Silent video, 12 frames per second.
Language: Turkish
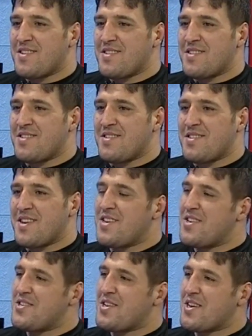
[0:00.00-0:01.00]
Ee, en
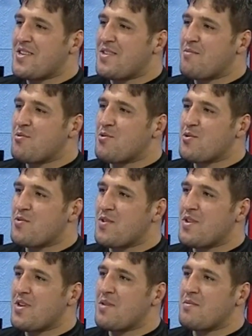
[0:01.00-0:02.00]
iyi şekilde bu
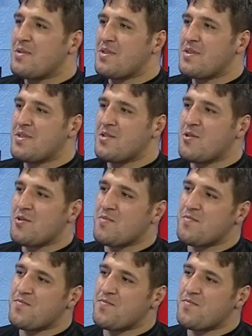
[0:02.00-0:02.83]
turnuvaları bitiririz diyorum.